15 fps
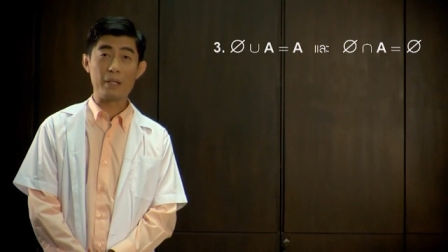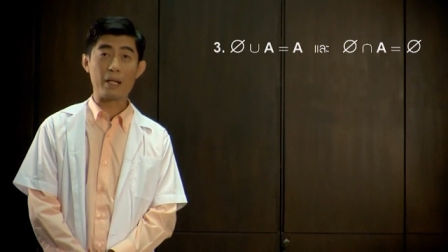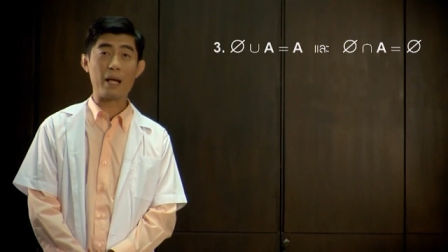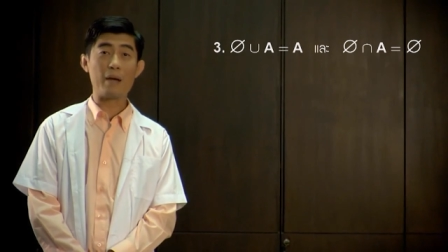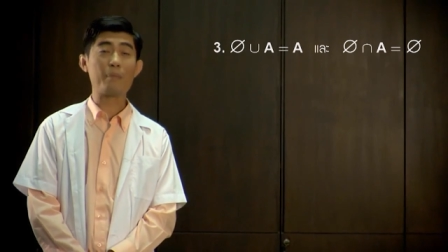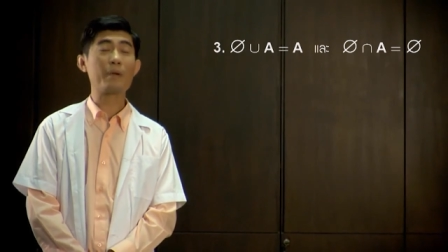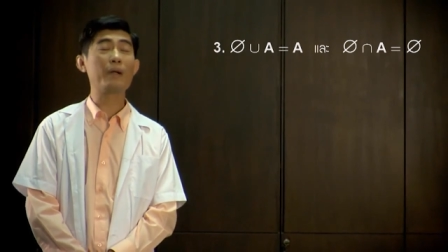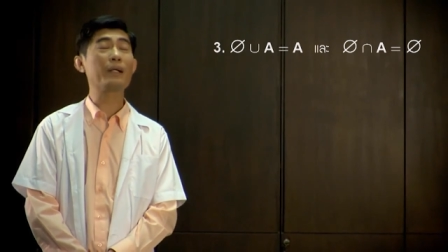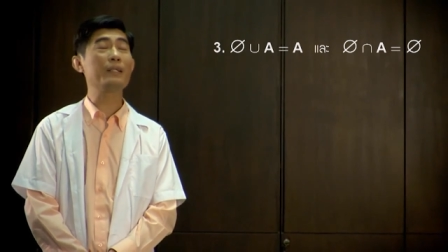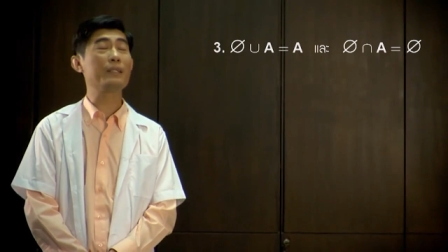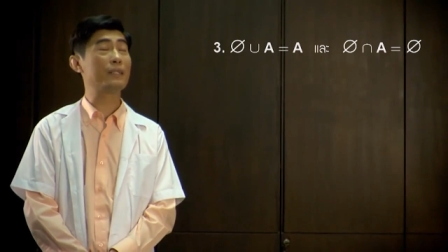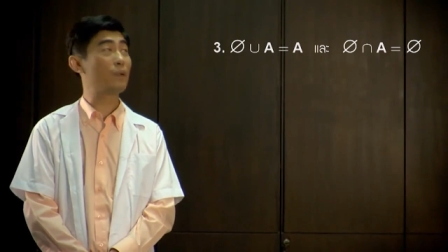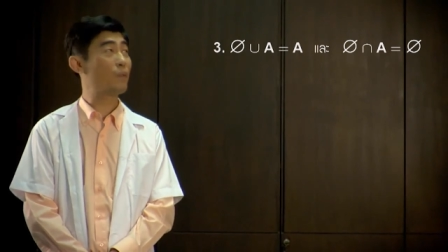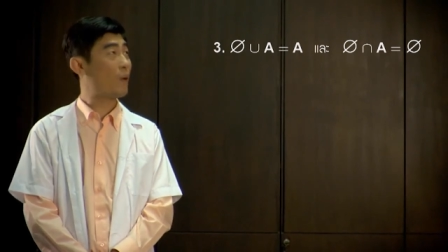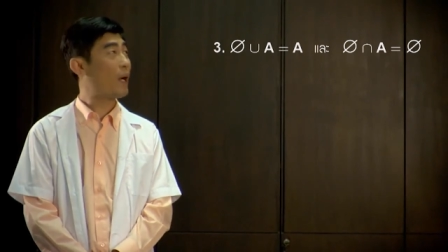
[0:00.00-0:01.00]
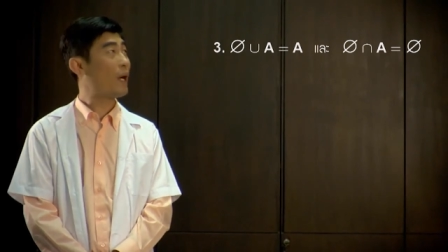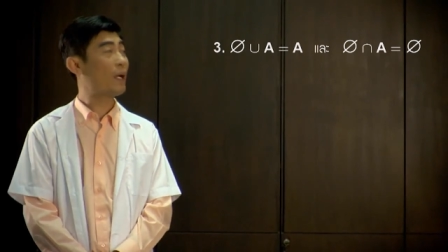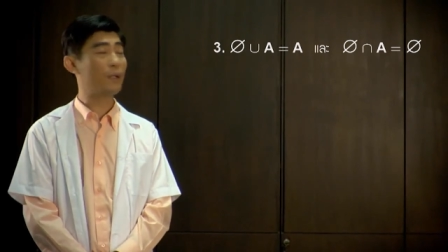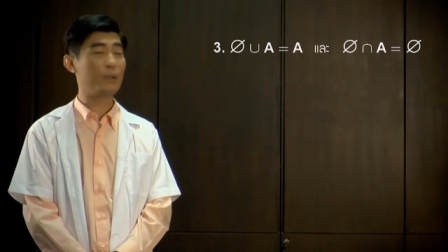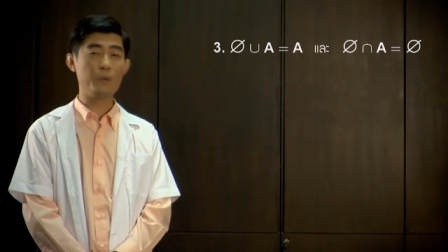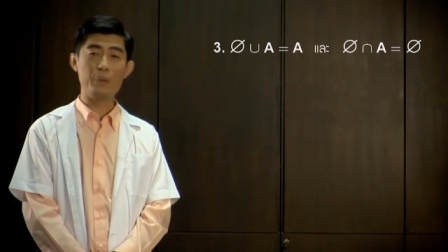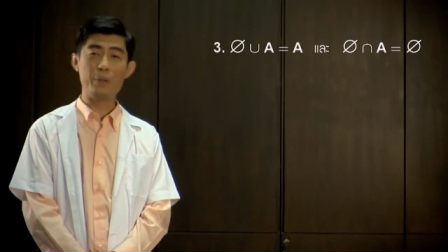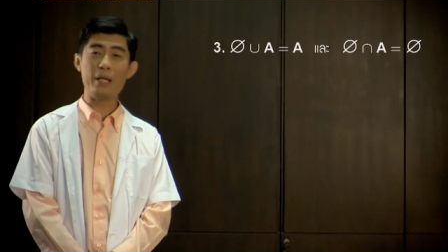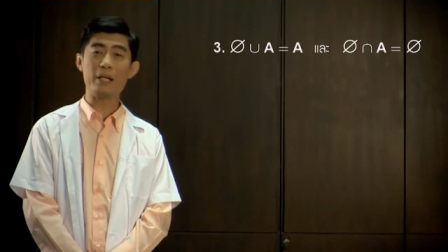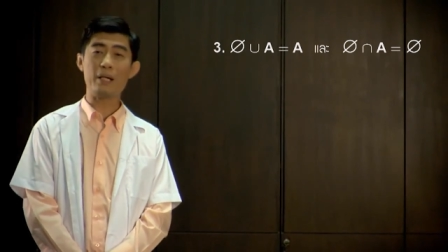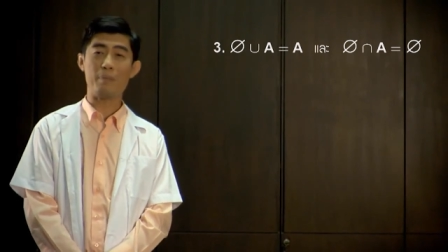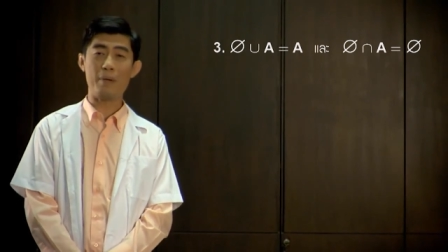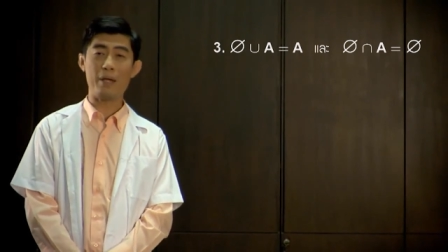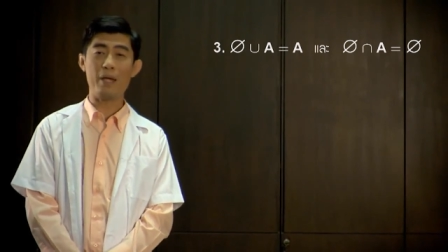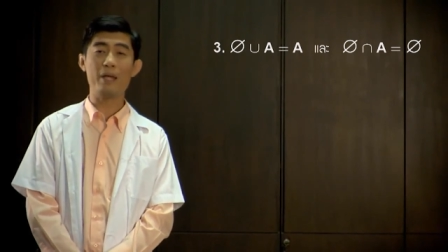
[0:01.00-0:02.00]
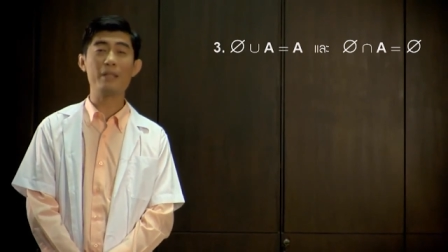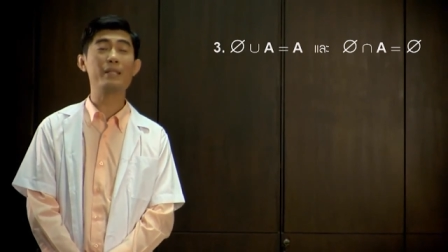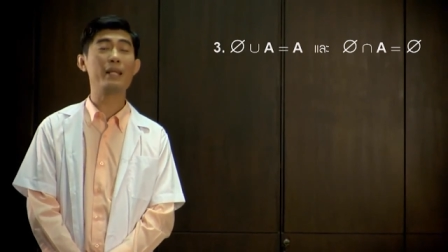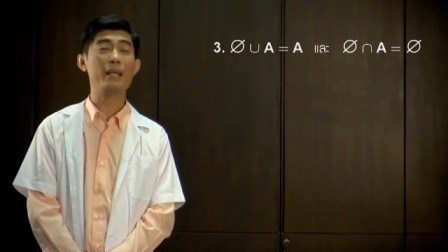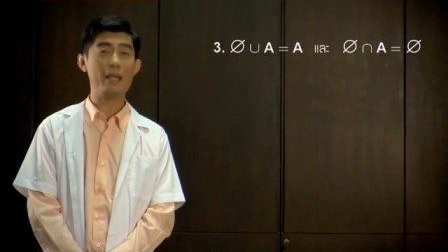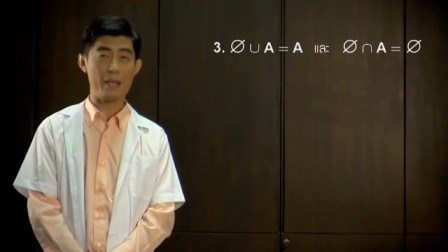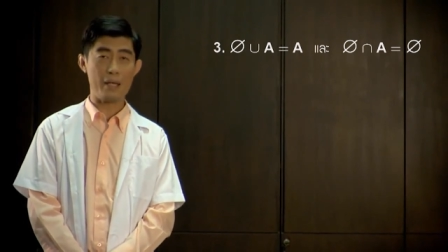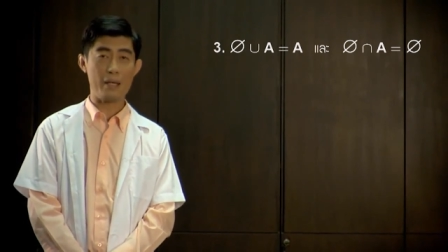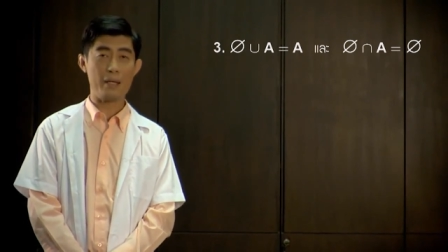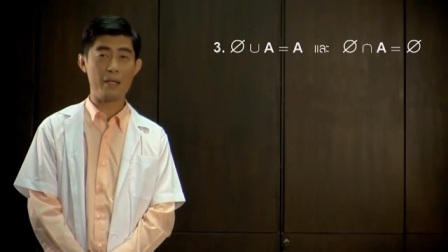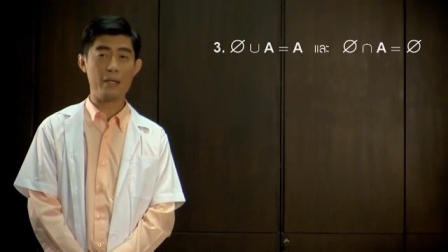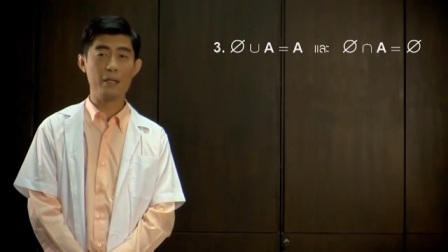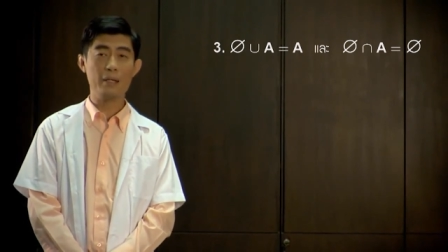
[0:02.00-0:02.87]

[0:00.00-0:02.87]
นะครับก็คือเซตว่างยูเนียนกับ A จะได้ A